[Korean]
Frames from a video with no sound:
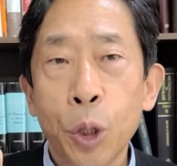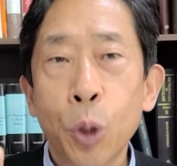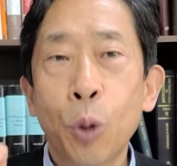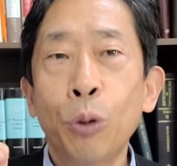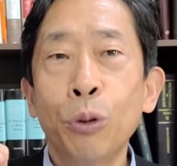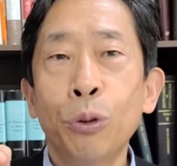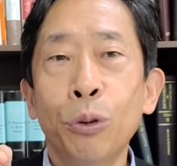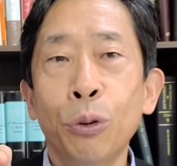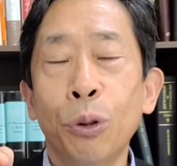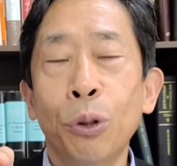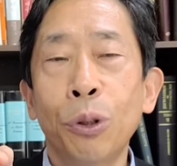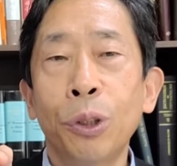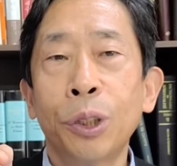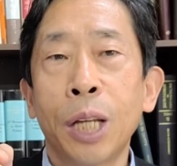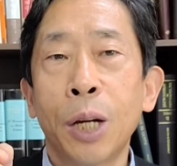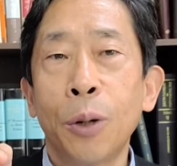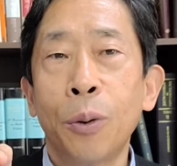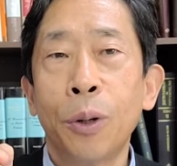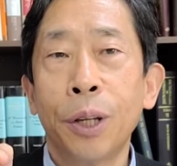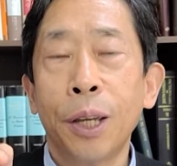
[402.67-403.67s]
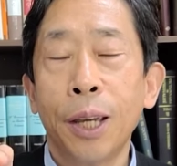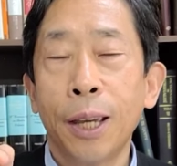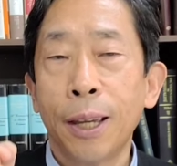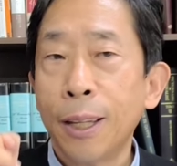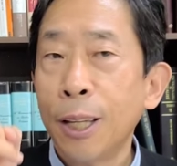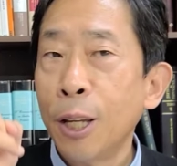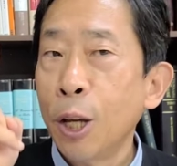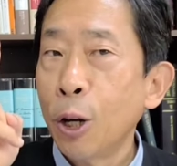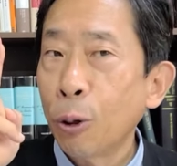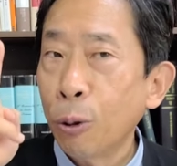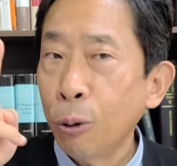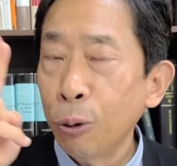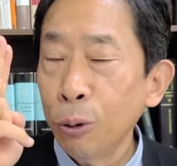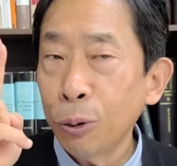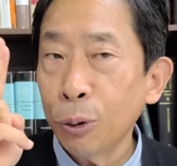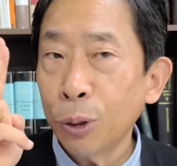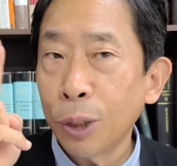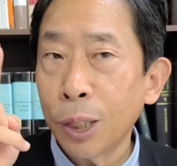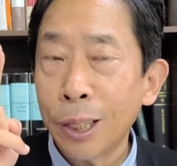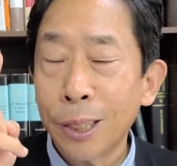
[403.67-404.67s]
컨트롤 타워에
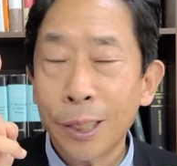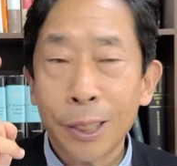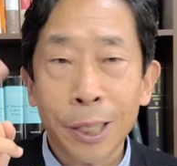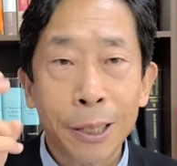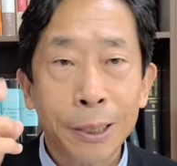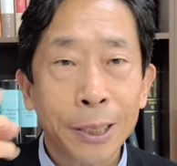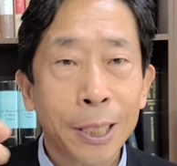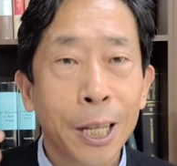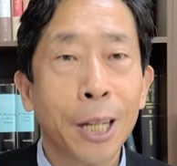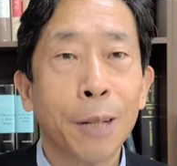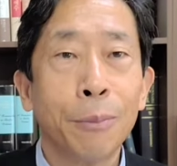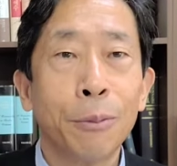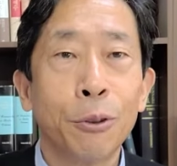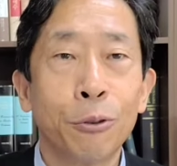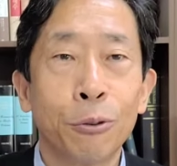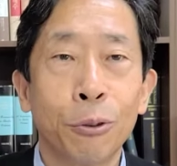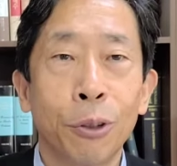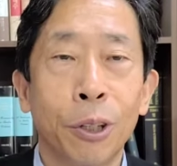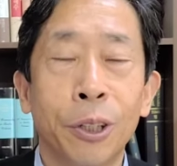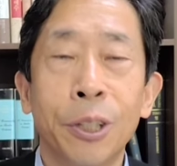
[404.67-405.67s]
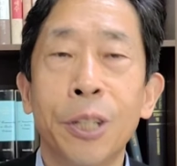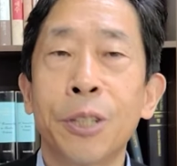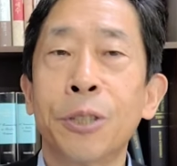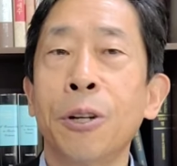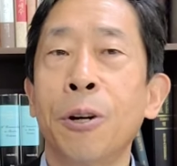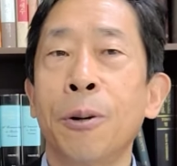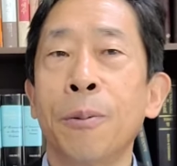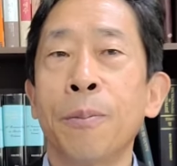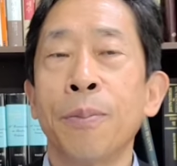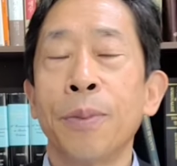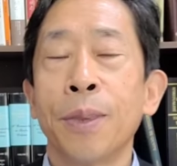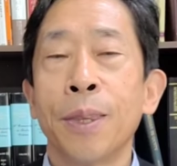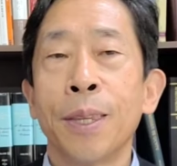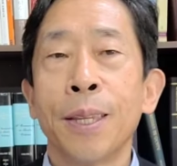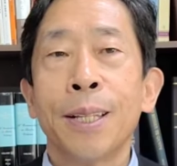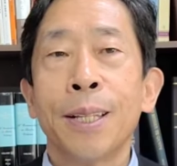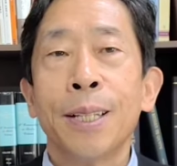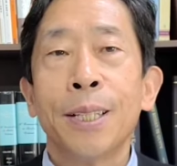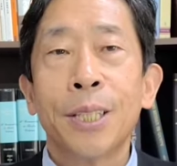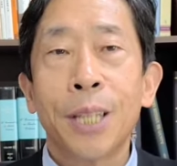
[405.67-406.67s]
컨트롤하는 사람 사람이 중요해. 요 그래서
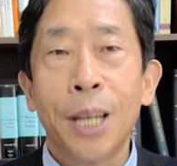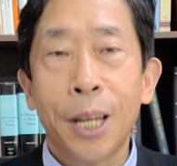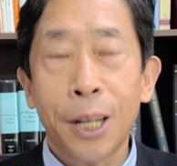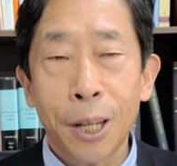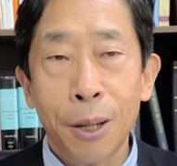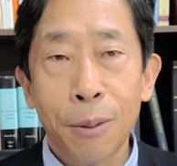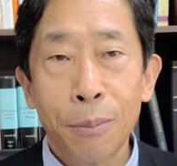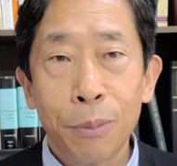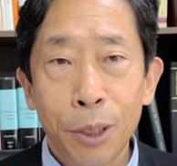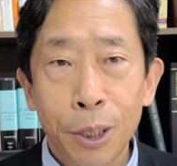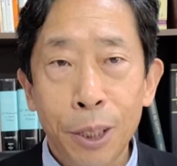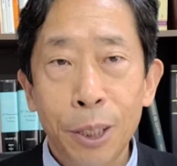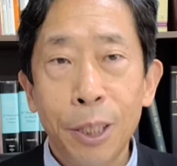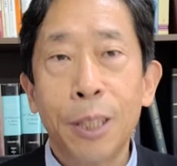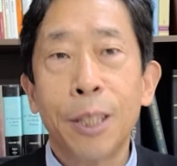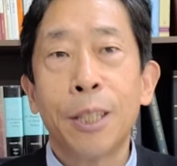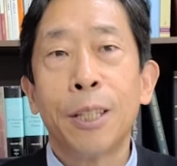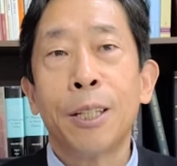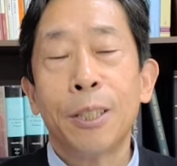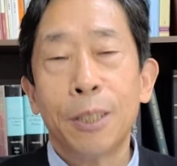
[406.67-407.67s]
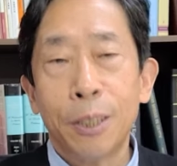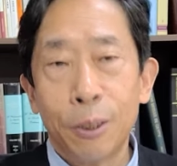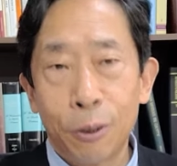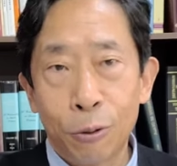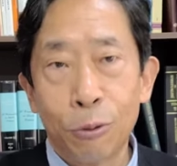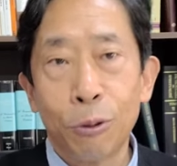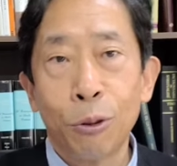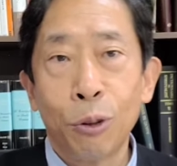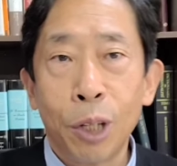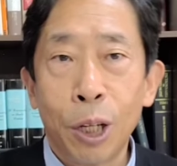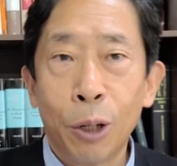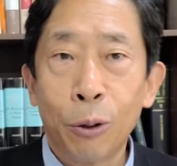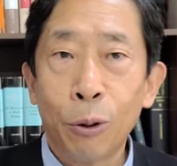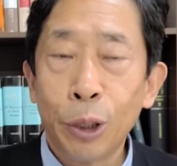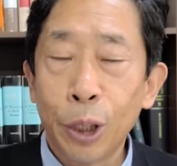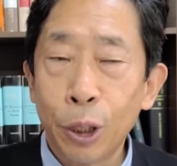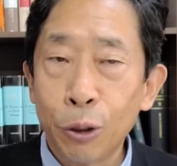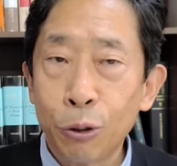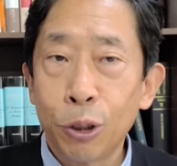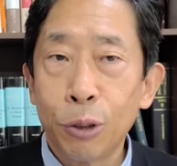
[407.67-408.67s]
사람이 중요하고
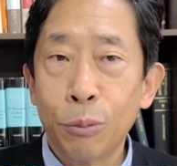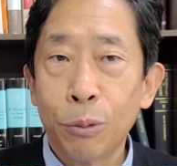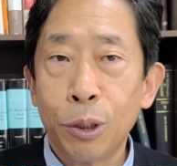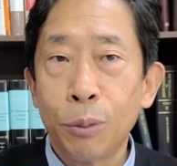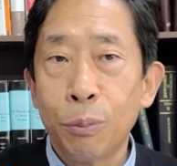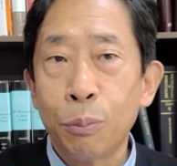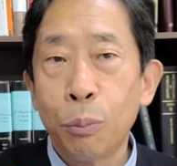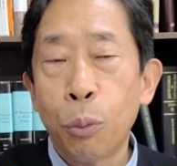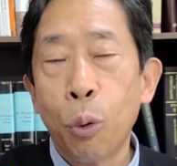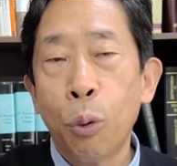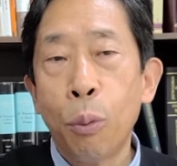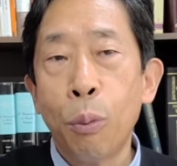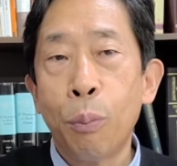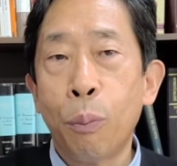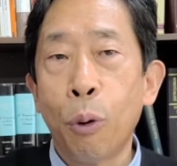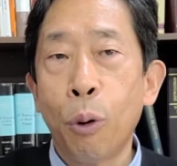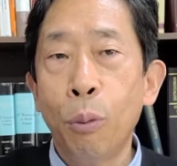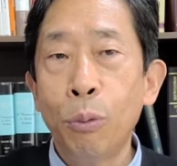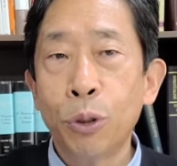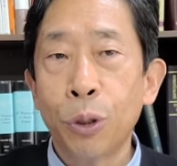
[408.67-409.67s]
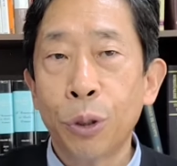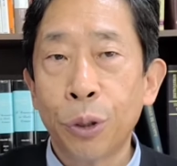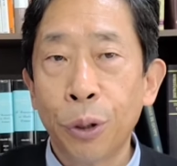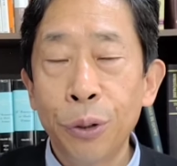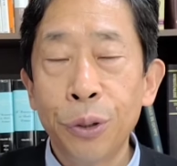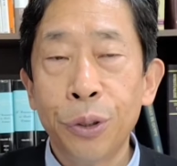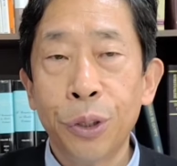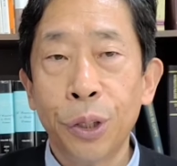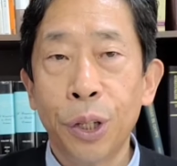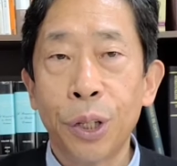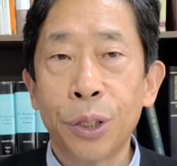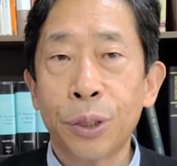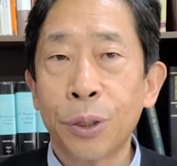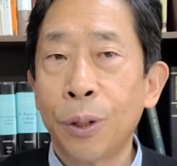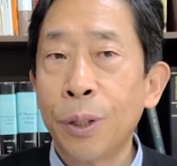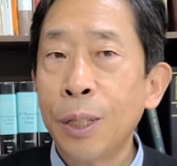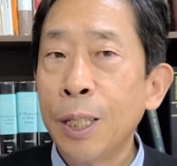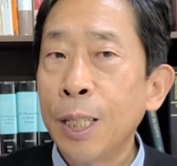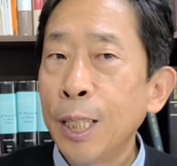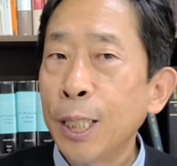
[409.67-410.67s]
예수님은 복음서
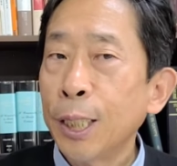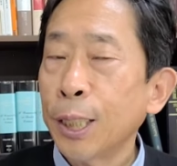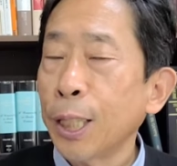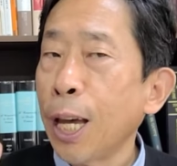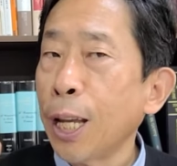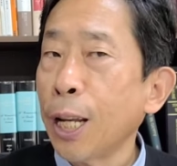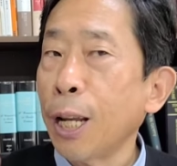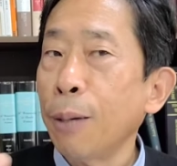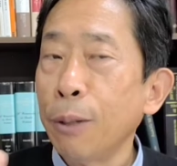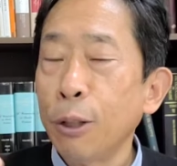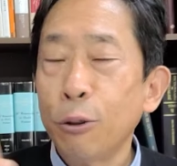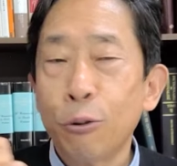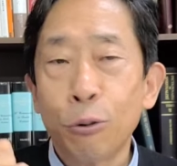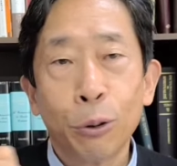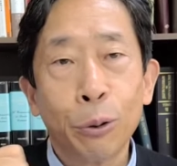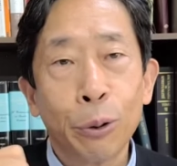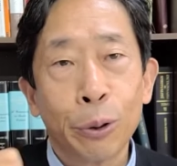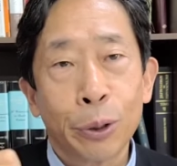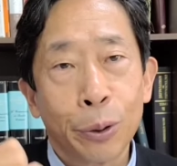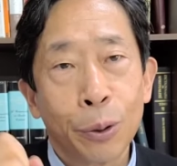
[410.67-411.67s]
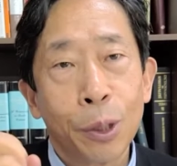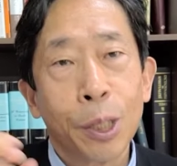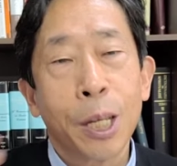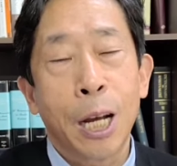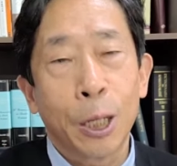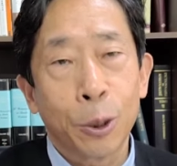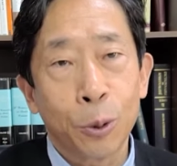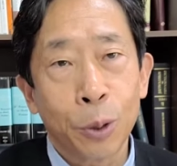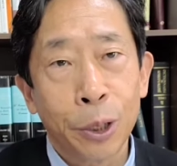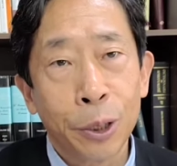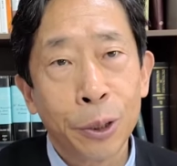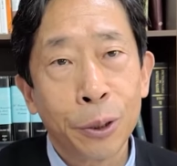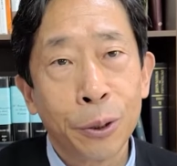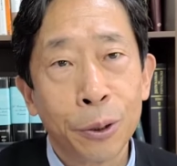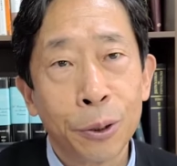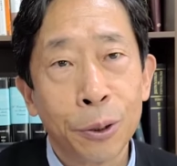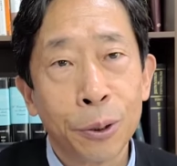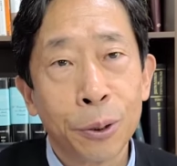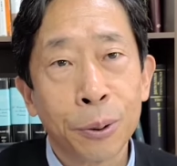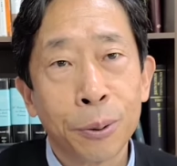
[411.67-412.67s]
전체에서 사람의 중요성을 강조하는
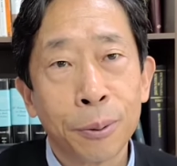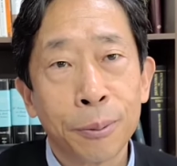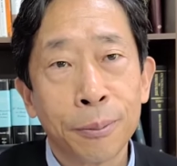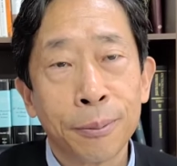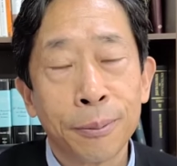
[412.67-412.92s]
것이죠.